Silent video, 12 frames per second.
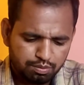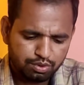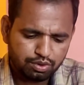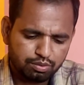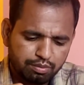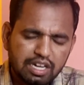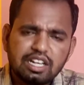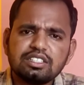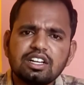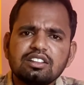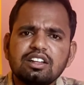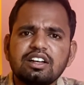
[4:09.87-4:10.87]
இப்போது
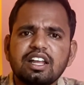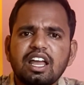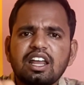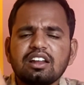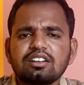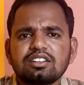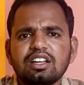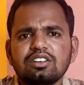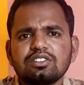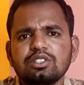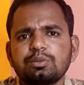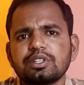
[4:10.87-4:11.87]
மலேசியாவிலேருந்து
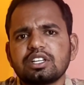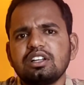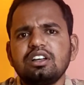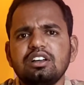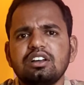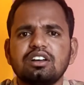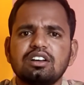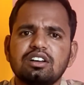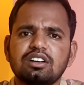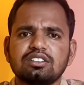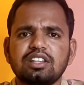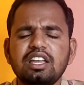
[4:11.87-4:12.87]
டேரெக்டாக வந்து பார்த்திங்கன்னா
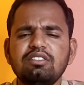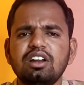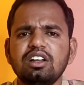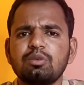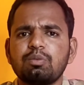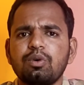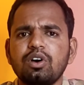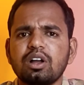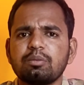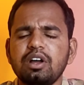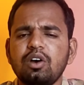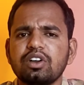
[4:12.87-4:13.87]
தைவானுக்கு
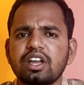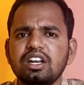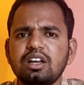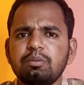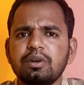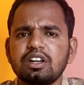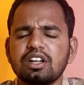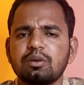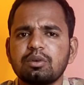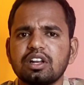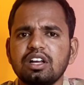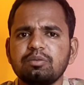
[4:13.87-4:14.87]
போகாமல் அவங்க என்ன
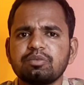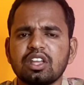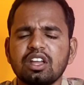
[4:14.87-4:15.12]
பண்ணுறாங்க அப்படின்னா